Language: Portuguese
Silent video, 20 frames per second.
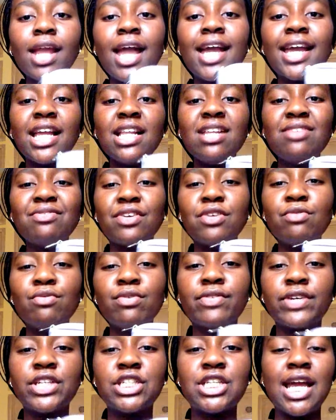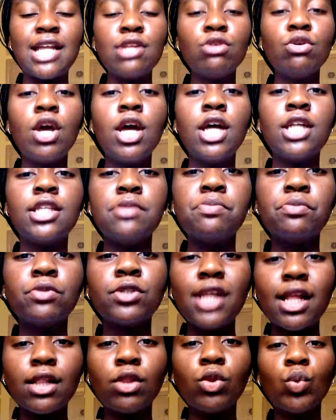Aquele um evangelho de
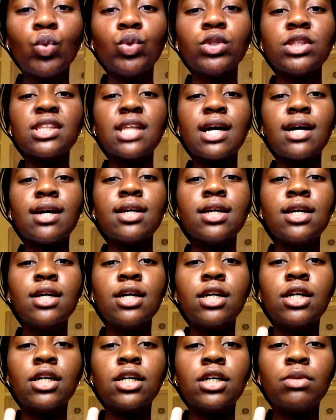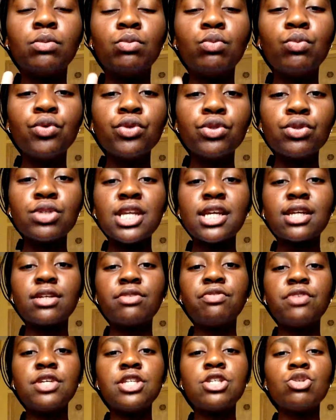muita luta, uh, muito
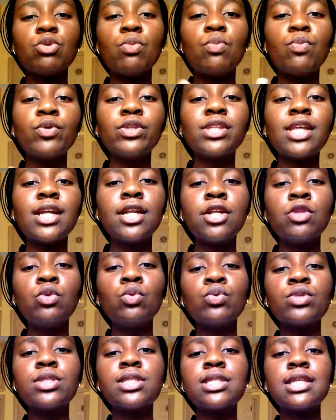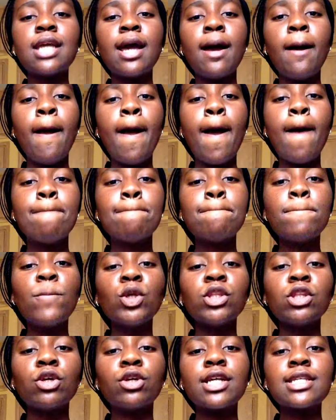sacrifício, muita renúncia,
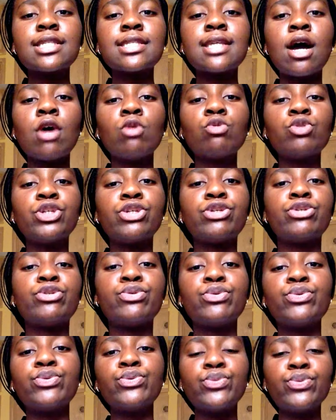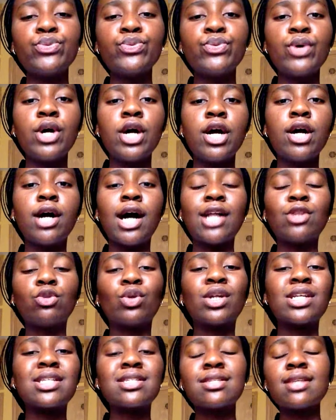muita oração, jejum,
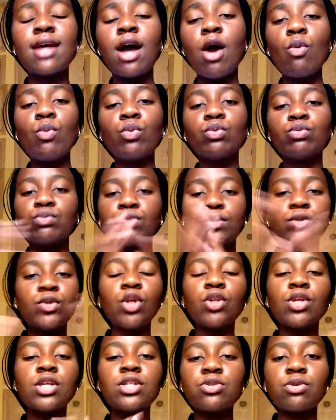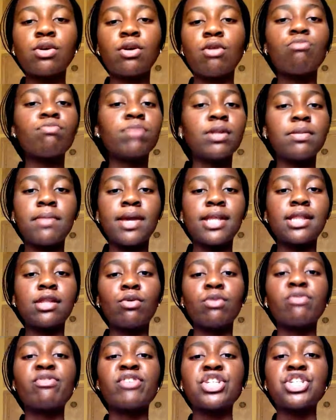adoração. Todo isso
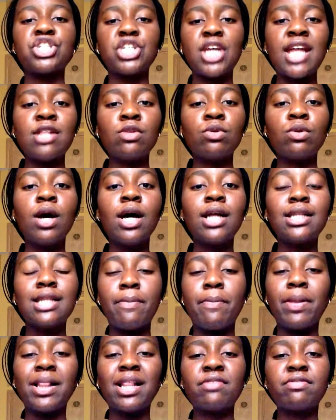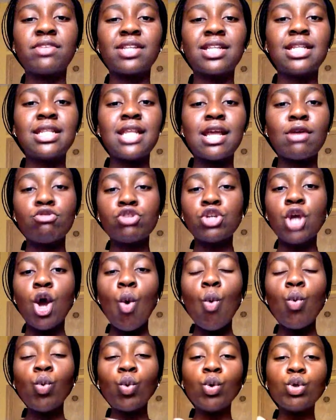complementa o evangelho da palavra de Deus,
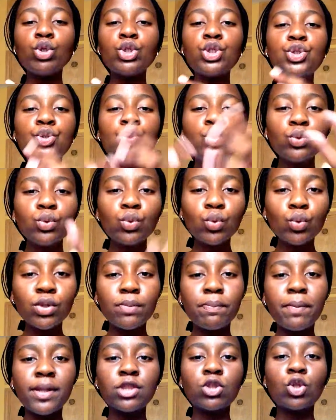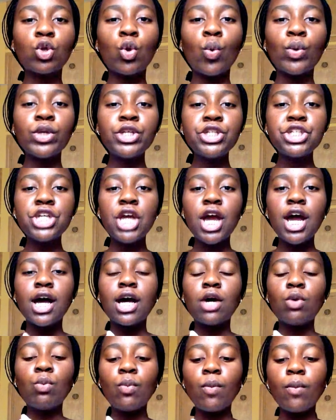um conjunto de padrões.
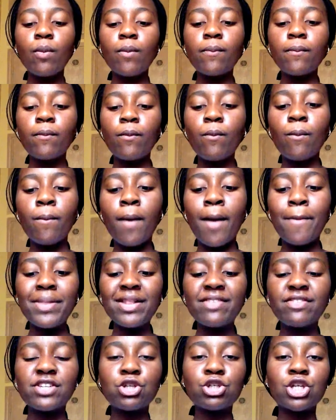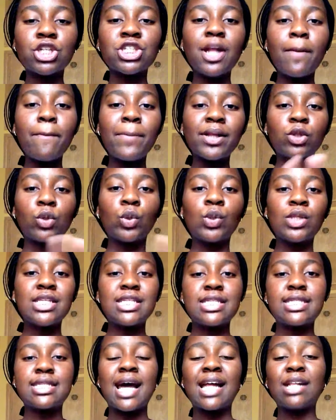Um, um, um, a palavra de Deus já está
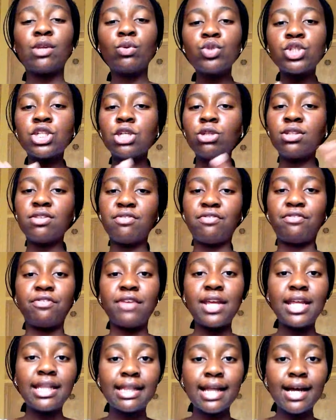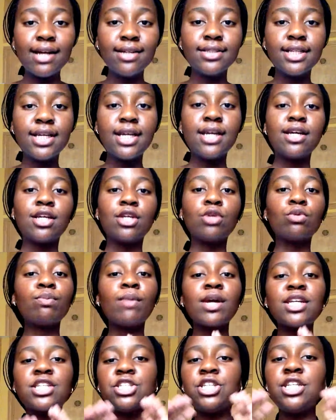padronizada, o estilo de vida e
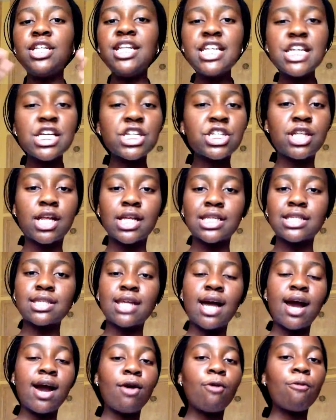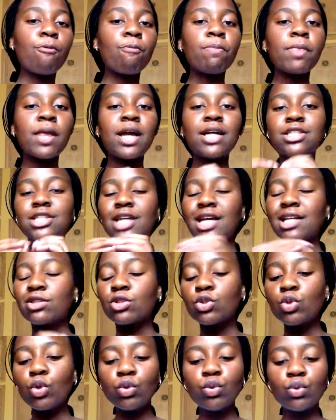umas linhas de ação, já
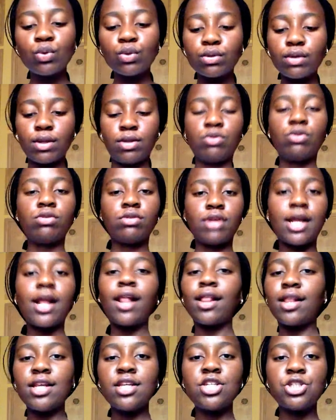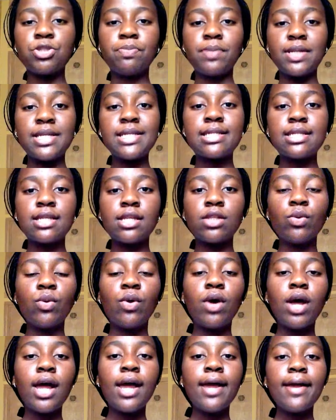tudo ali
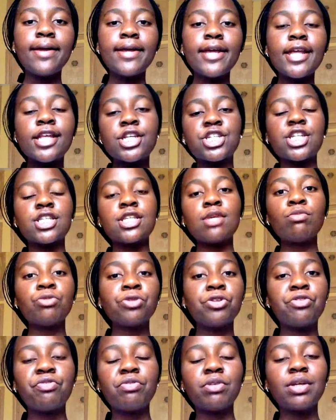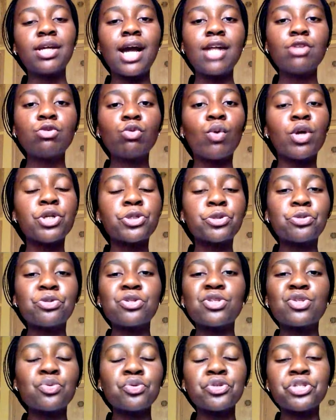explícito e que está sendo modificado com as
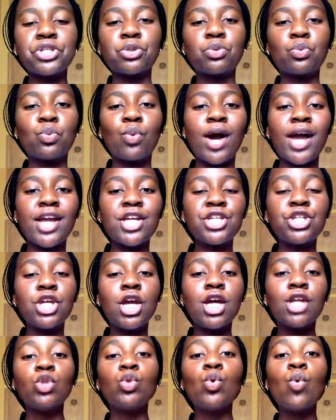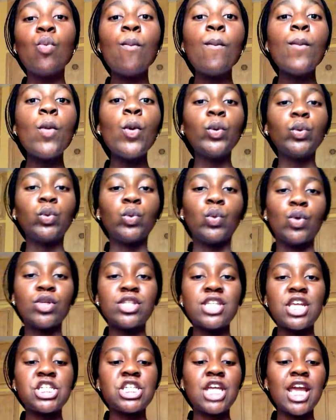condições atuais do mundo,
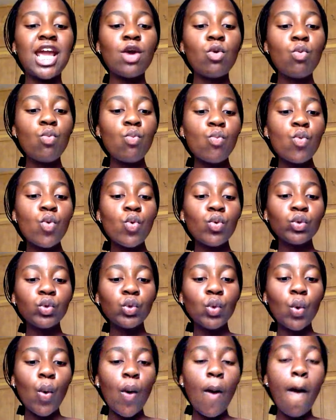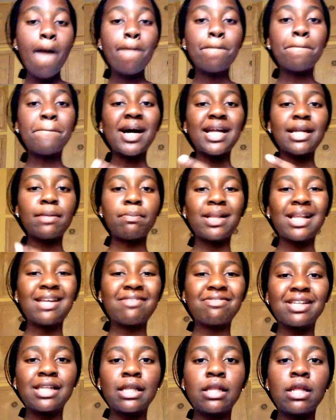ou seja, é um mundo para a
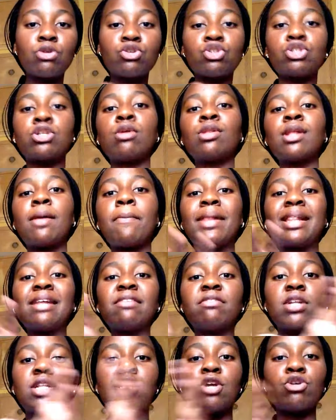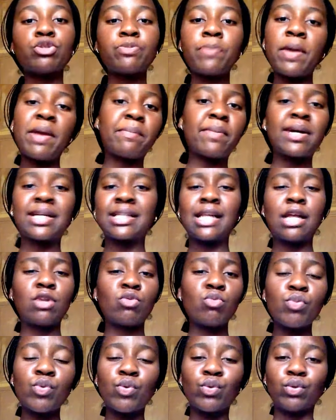palavra de Deus e não da palavra de Deus para
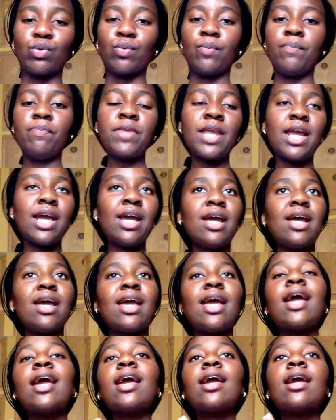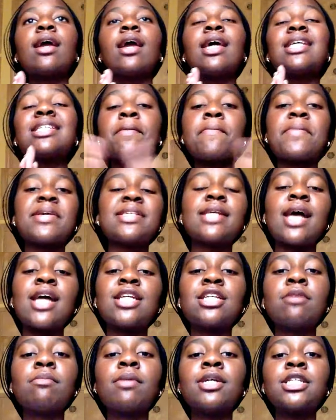impactar o mundo. É, essa
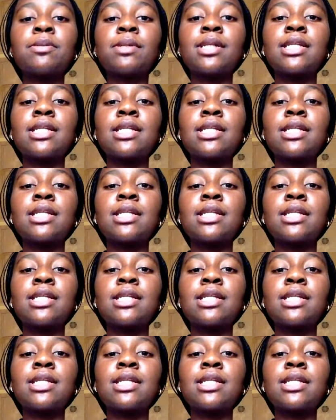mensagem é mais